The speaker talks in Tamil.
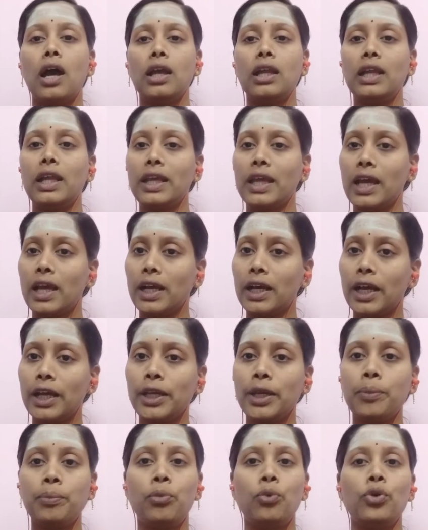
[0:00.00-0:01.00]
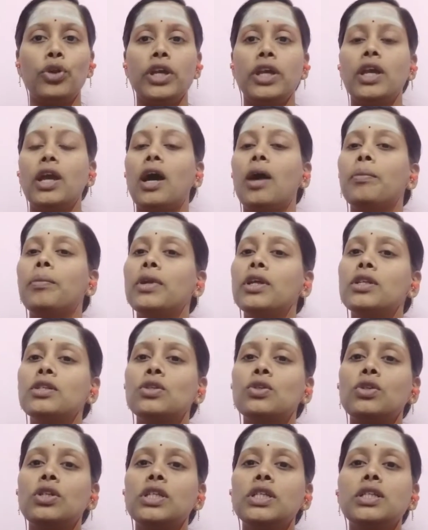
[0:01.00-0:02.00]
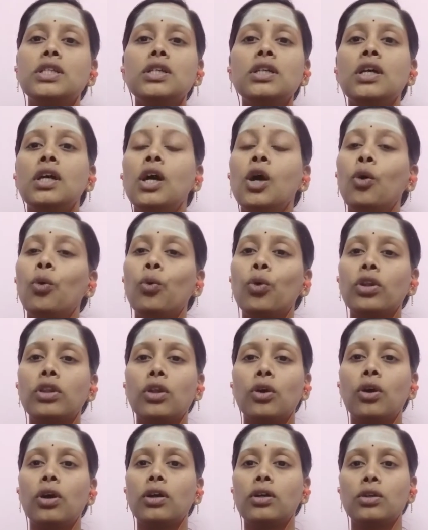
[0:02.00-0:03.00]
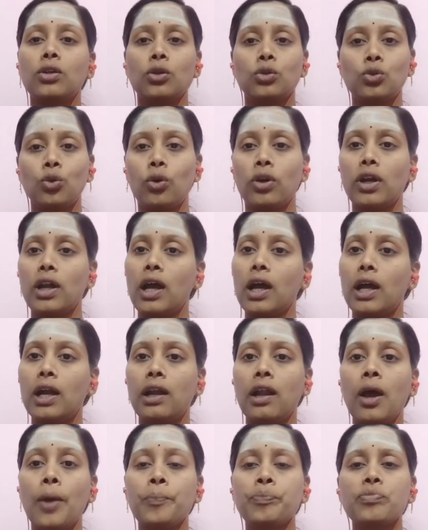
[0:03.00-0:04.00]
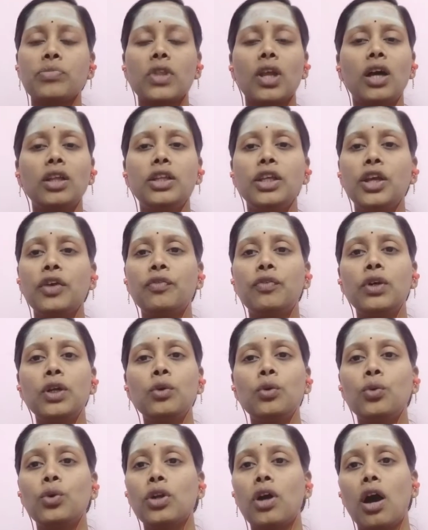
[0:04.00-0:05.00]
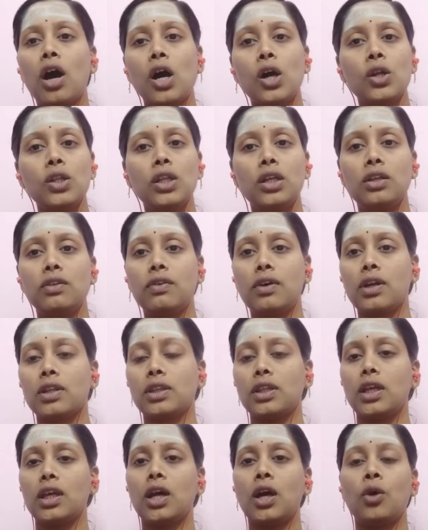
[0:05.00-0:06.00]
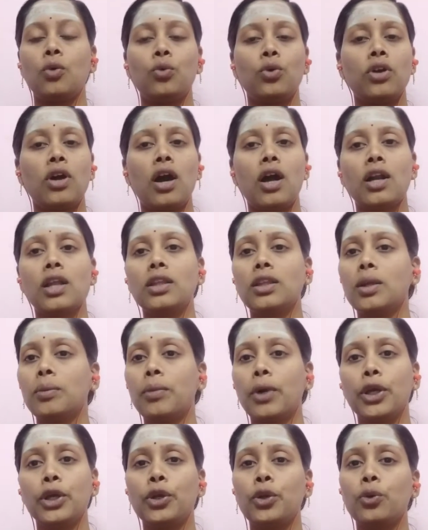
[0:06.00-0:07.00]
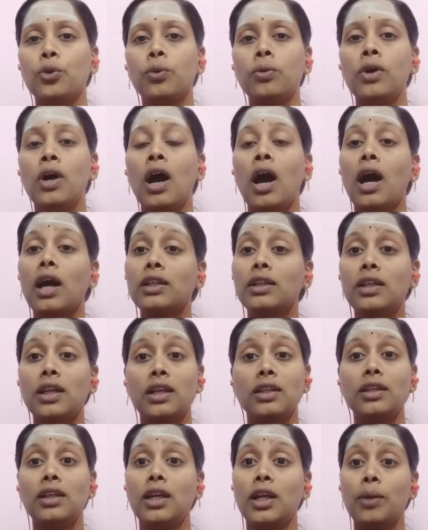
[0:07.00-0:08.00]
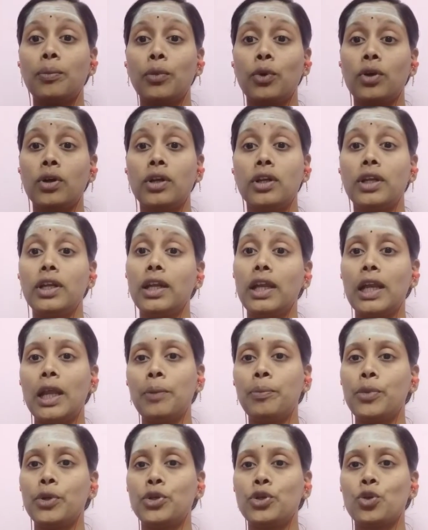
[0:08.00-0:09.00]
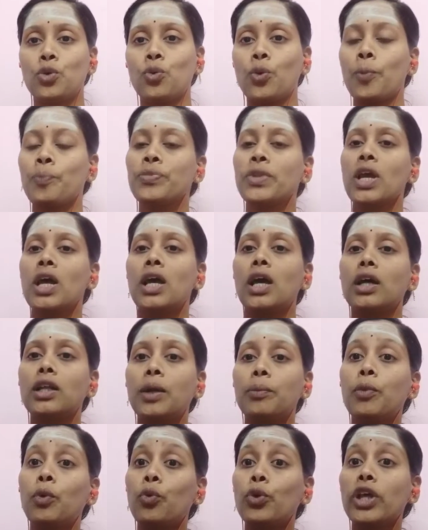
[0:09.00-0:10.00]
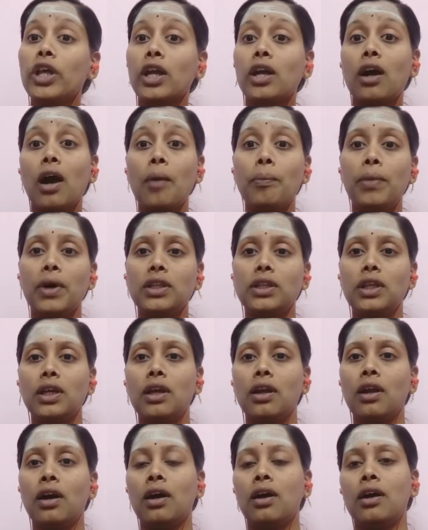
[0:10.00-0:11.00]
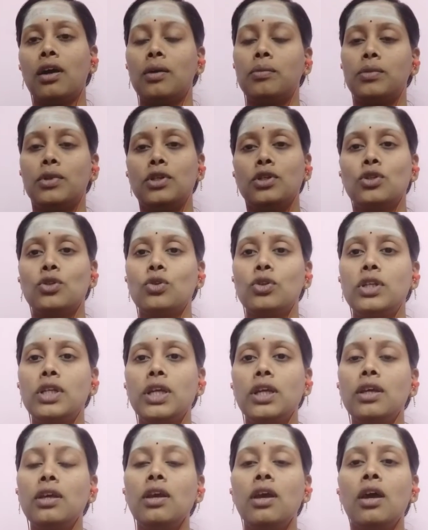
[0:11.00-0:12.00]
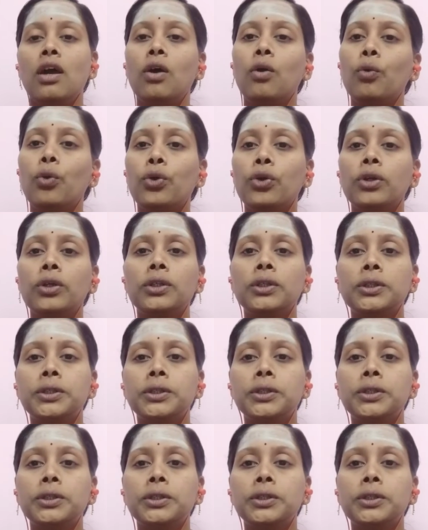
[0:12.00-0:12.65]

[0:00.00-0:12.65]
இல்லை என் கையை பிடி அப்படின்னு சொல்லிட்டு ஒருத்தவங்க சொல்கிறாங்கன்னா அது எவ்வளோ ஒரு ஆறுதல் வார்த்தையாக ஒரு ஆனந்தமாக இருக்கும் அந்த இடத்துல நம்ம நிலை பெற்றுவோம் நம்ம உயிரை காப்பாற்றிக்கலாம் அப்படின்னு சொல்லி ஒரு